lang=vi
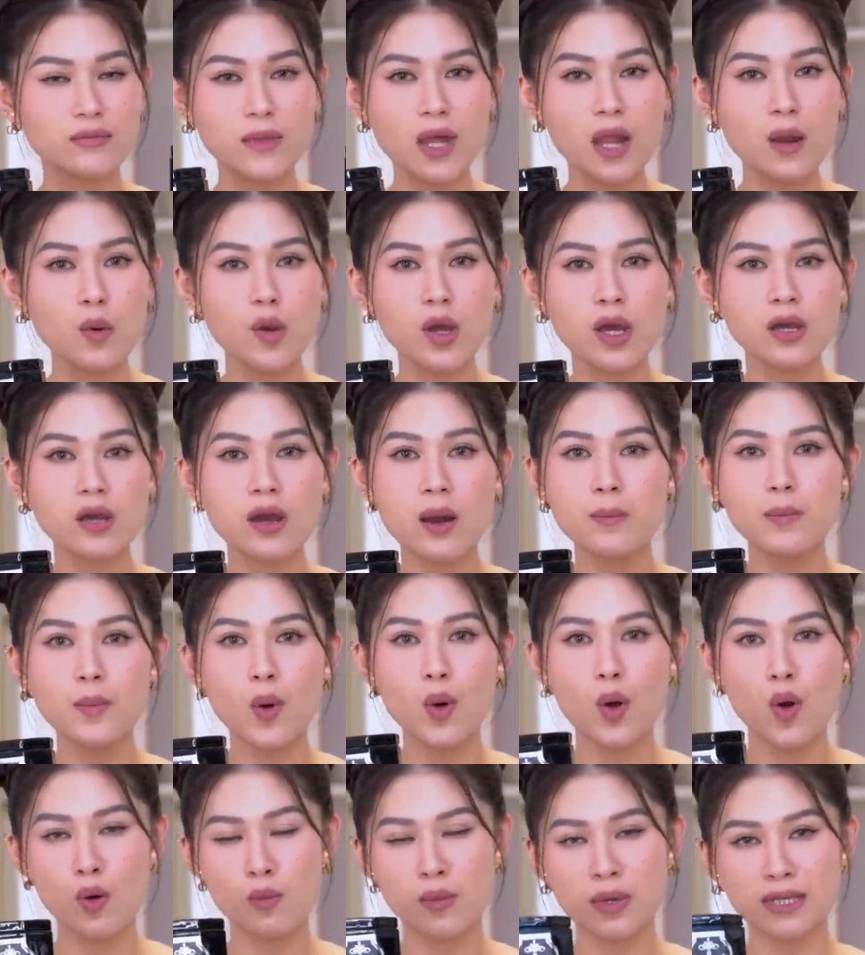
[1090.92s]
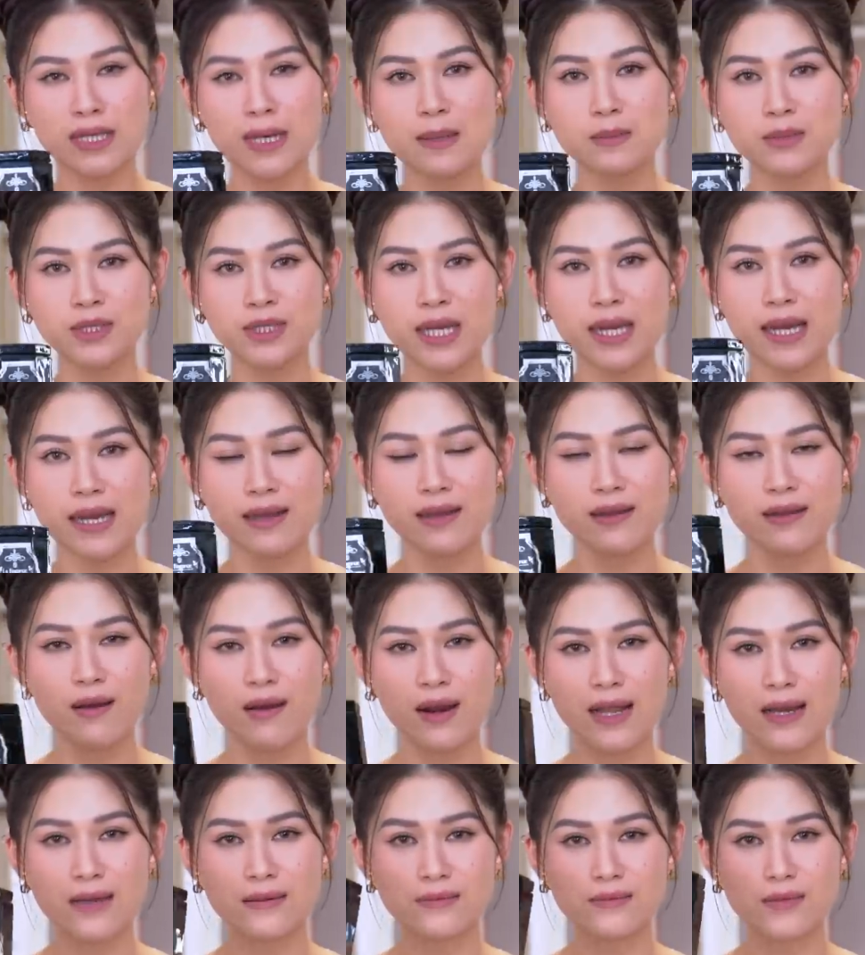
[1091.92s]
đó là một cái combo mà Tâm sẽ gọi
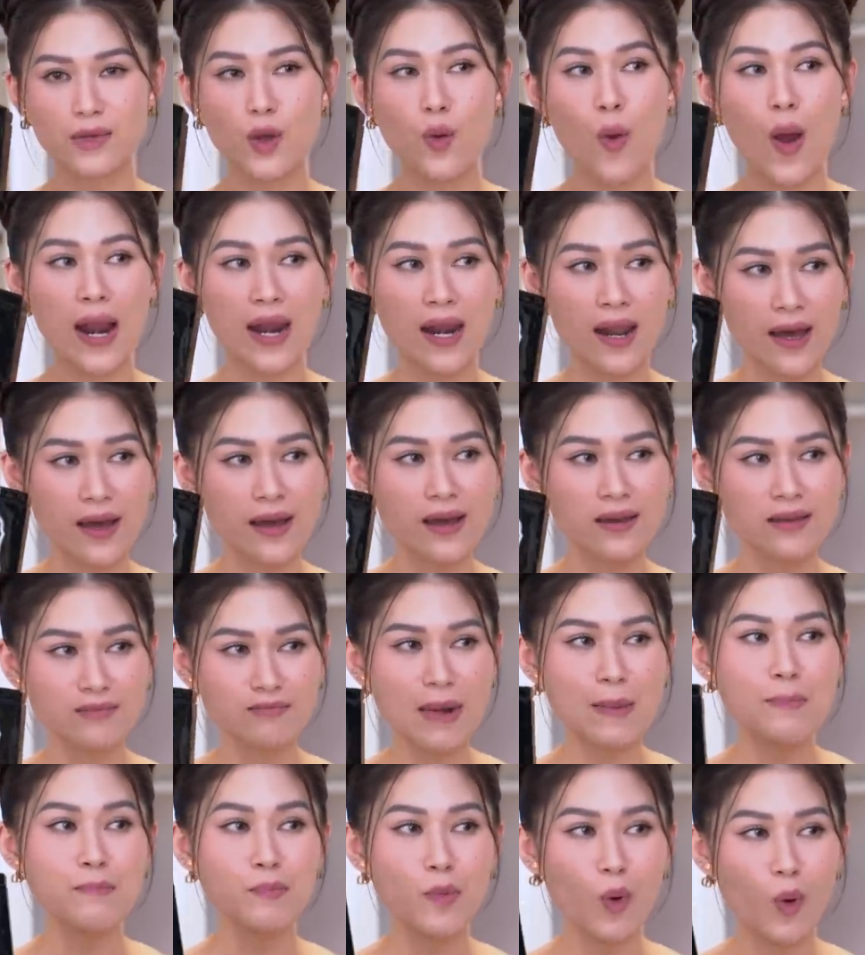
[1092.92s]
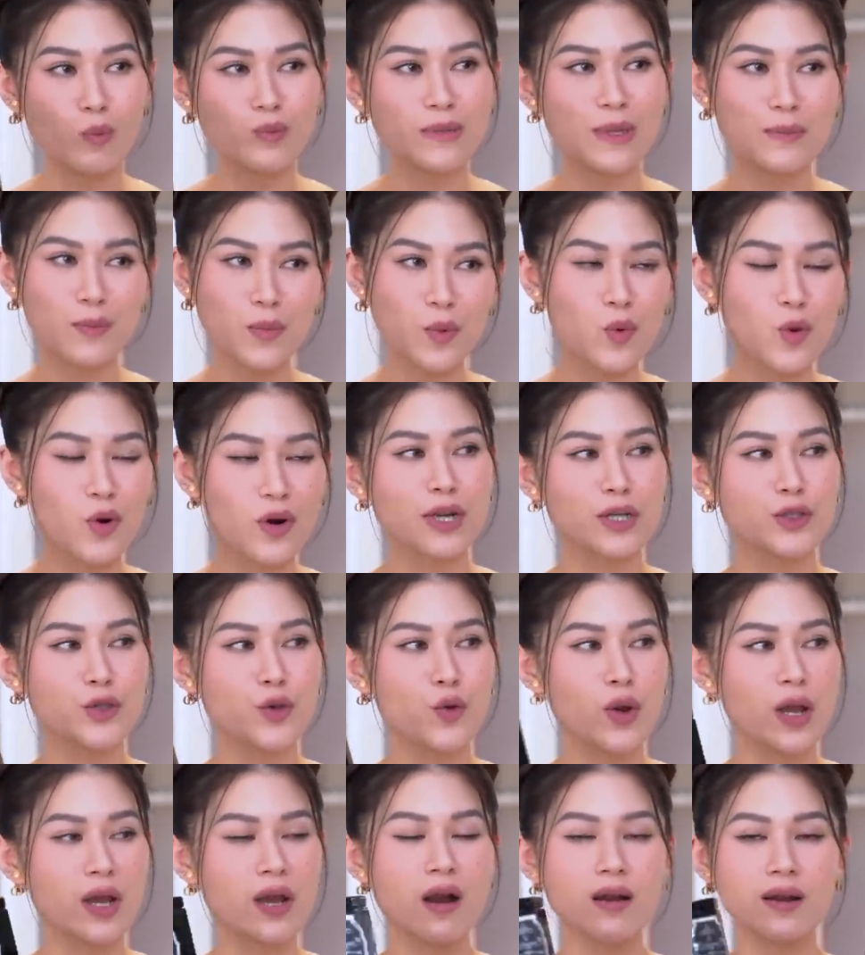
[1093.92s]
là ngoại lệ, bấm bụng Tâm mua. Dù
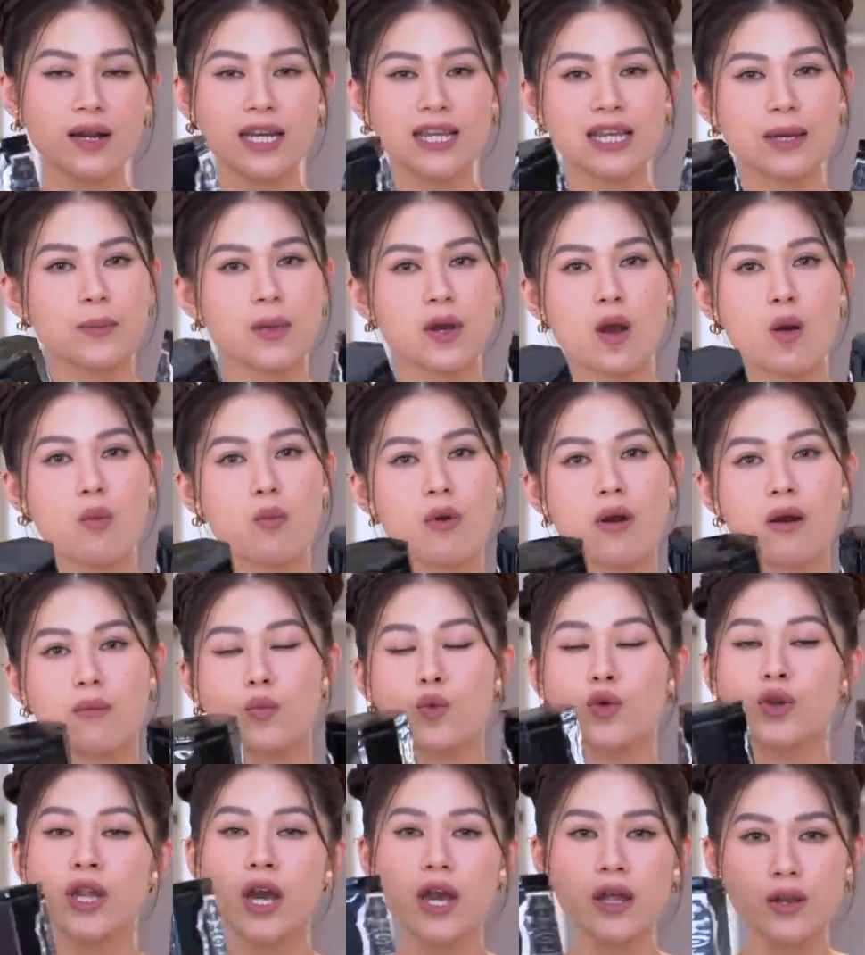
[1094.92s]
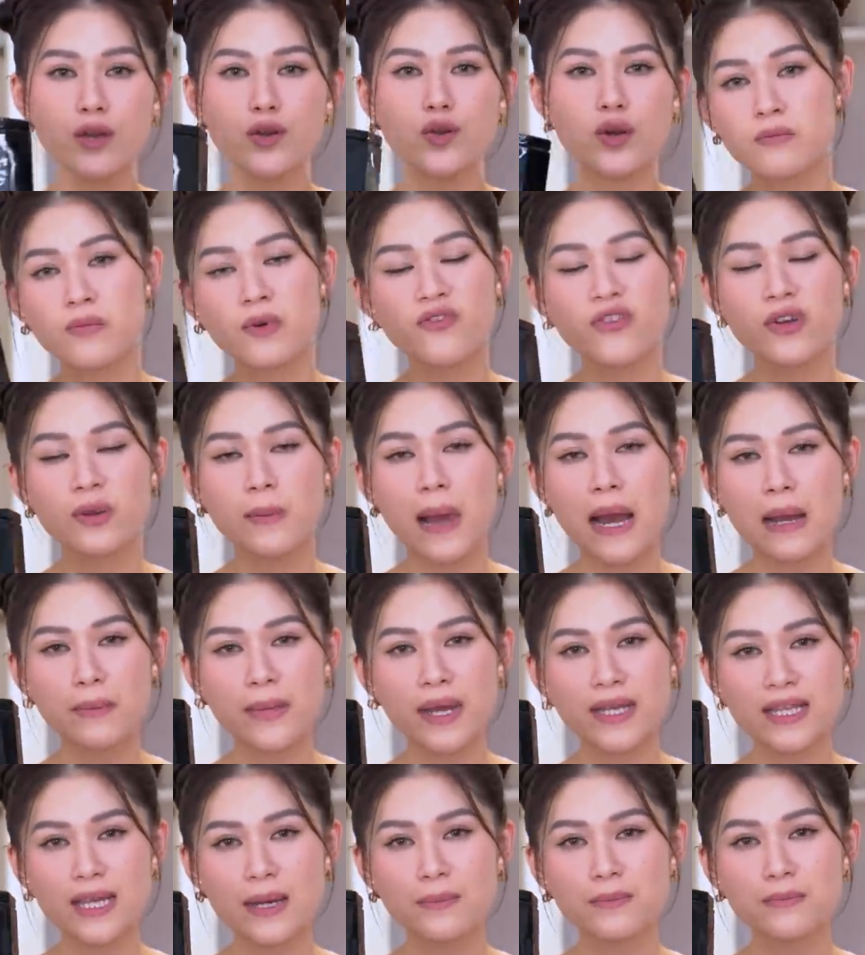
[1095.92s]
là gần đây Tâm đã không còn mua nến nữa rồi, bởi vì bạn bè
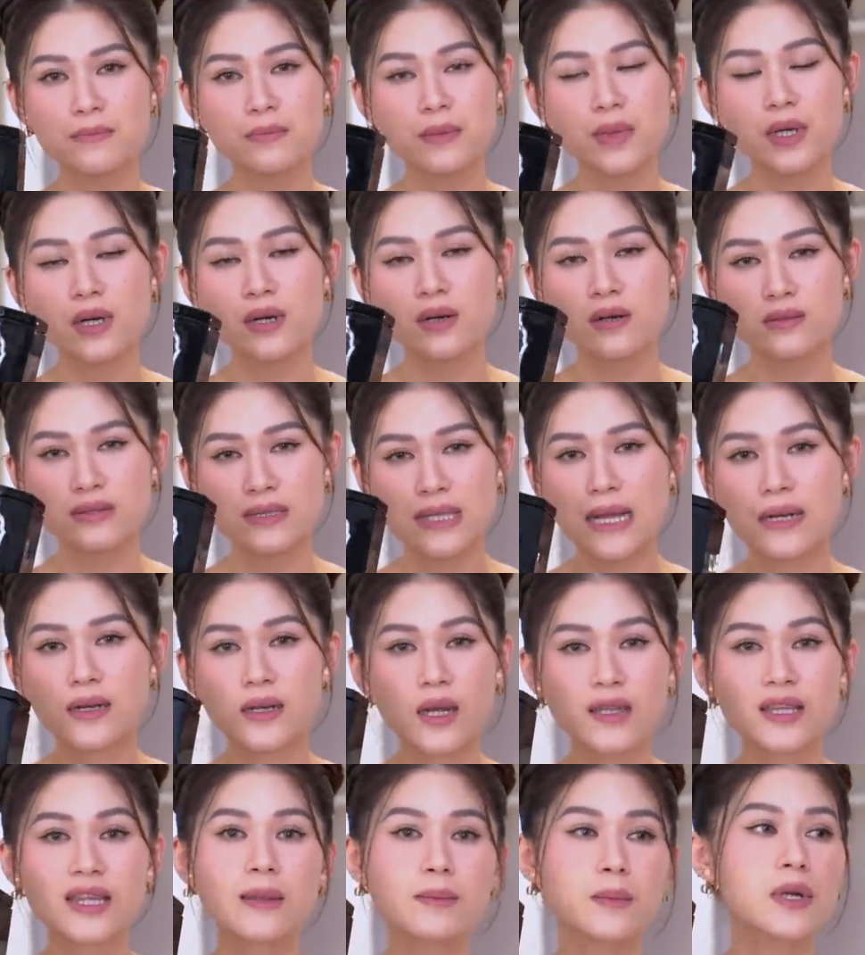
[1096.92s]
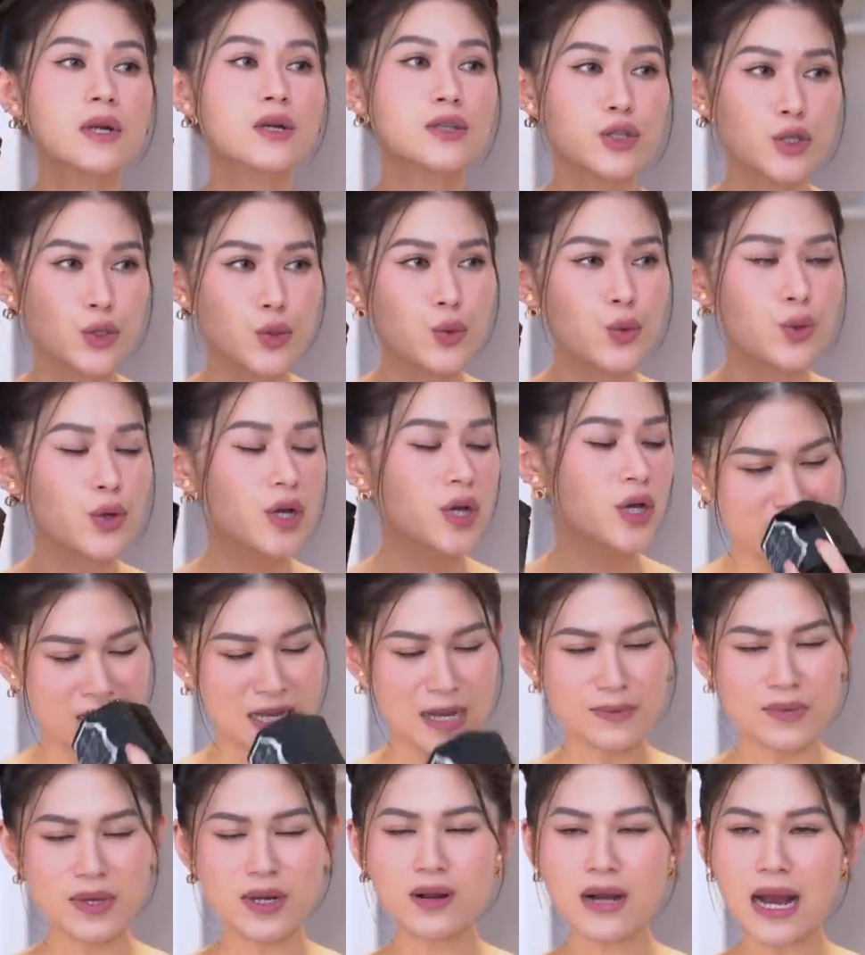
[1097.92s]
Tâm tặng nến Tâm rất là nhiều,
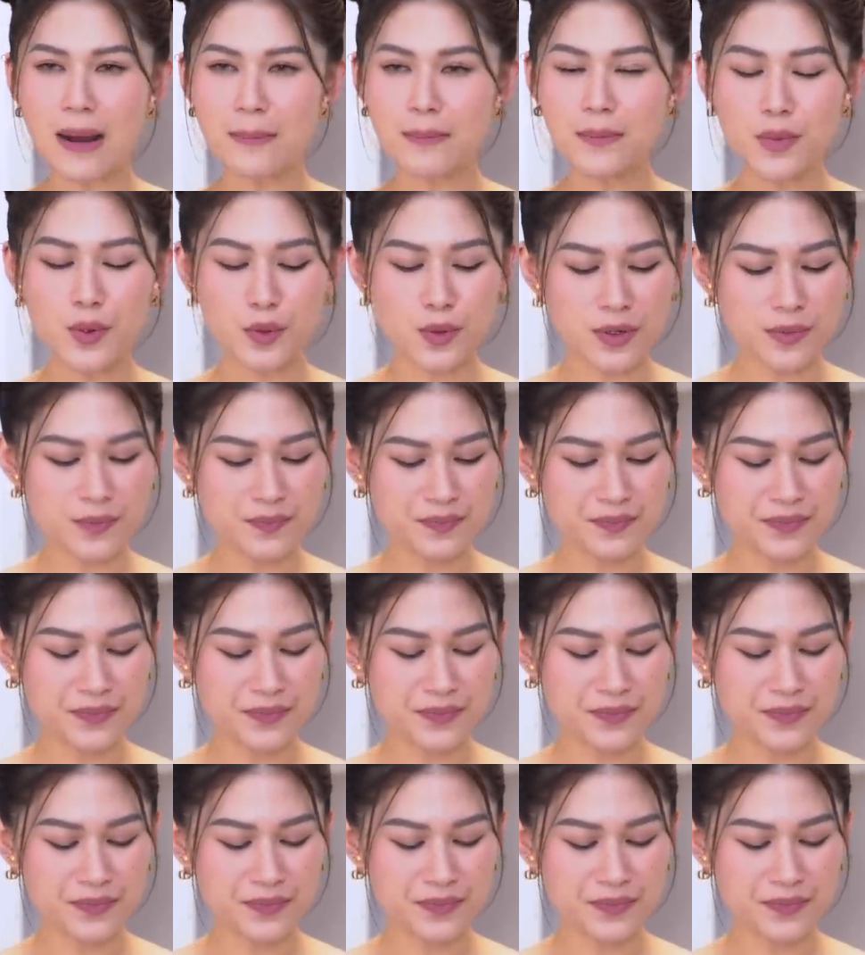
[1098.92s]
cảm thấy rất ấm luôn á.